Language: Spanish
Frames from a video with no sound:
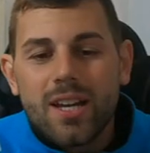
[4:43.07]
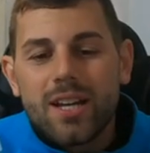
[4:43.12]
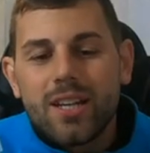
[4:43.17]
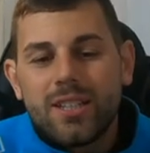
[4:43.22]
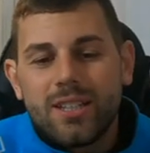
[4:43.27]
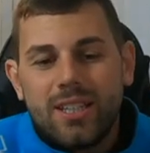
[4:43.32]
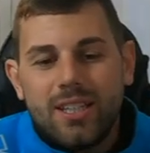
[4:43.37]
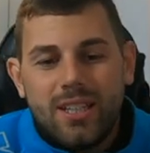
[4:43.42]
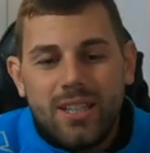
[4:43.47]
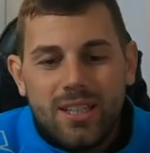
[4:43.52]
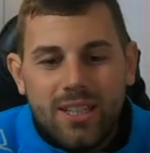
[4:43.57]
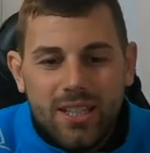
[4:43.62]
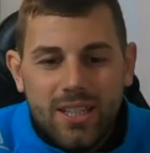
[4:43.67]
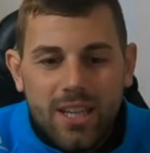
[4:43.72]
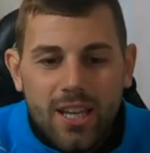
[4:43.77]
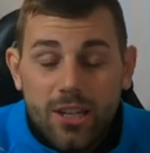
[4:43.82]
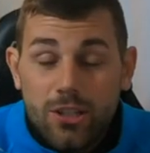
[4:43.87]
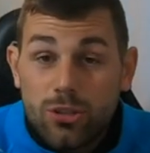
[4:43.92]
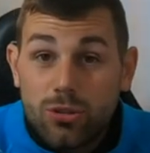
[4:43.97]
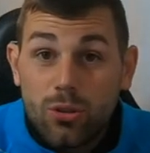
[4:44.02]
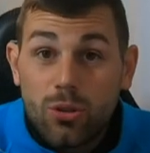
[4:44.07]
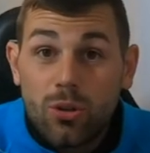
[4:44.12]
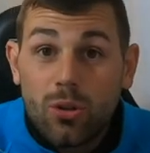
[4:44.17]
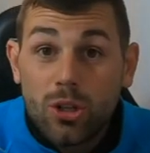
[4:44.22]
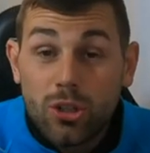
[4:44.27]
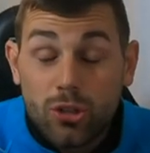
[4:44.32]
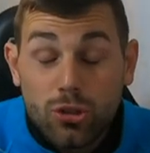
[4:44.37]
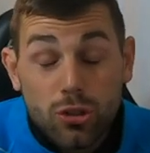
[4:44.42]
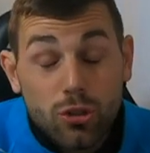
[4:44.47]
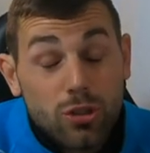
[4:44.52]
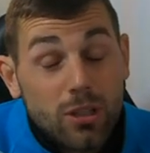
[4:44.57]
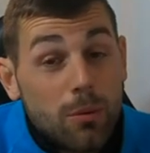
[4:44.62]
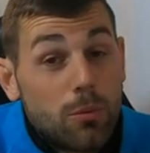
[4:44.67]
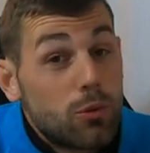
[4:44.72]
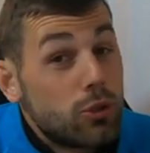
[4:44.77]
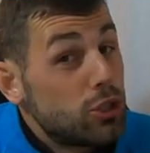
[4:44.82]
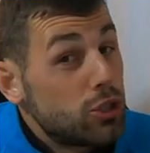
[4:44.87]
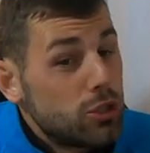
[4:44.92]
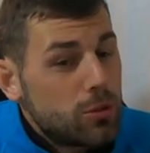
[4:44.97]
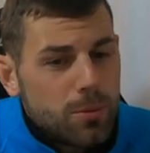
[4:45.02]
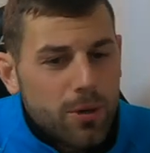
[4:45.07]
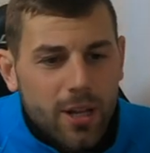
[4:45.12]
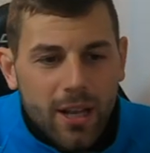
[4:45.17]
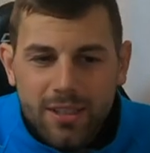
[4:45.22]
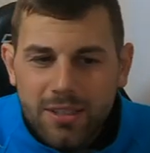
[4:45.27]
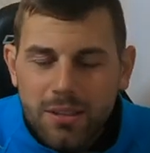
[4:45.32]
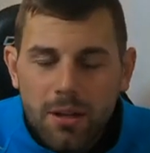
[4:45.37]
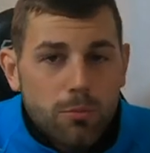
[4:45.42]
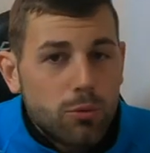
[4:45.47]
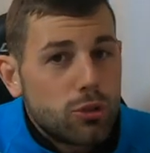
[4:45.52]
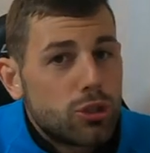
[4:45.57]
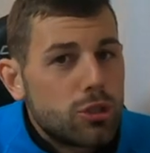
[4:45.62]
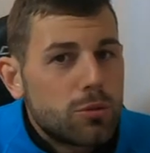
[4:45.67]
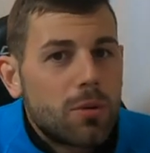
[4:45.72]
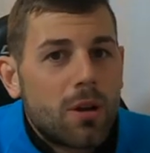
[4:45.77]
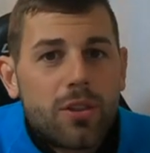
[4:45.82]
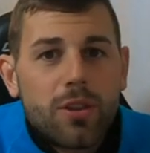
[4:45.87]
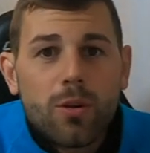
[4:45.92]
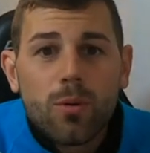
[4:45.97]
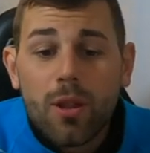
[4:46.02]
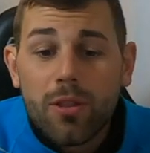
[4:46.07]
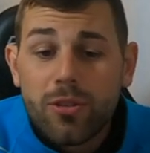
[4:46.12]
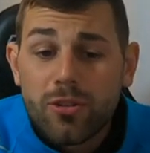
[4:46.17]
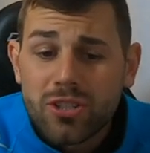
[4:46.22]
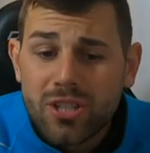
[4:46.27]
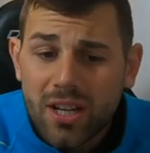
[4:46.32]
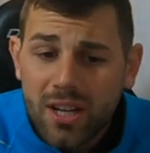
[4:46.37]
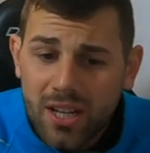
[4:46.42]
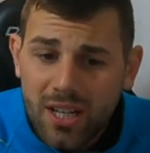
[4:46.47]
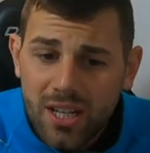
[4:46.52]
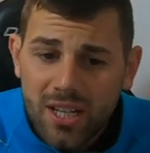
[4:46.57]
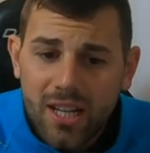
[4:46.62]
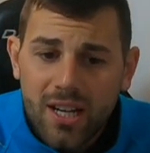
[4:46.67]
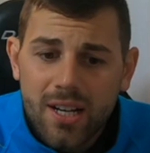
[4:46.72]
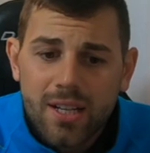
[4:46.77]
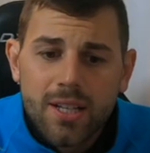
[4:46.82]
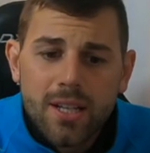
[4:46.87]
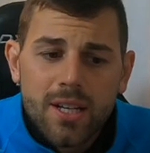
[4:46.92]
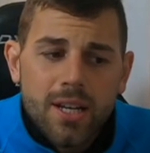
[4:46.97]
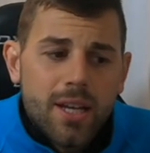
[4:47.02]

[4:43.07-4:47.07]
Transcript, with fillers: Y eso, eso se nota muchísimo porque activa muchísimo la circulación sanguínea.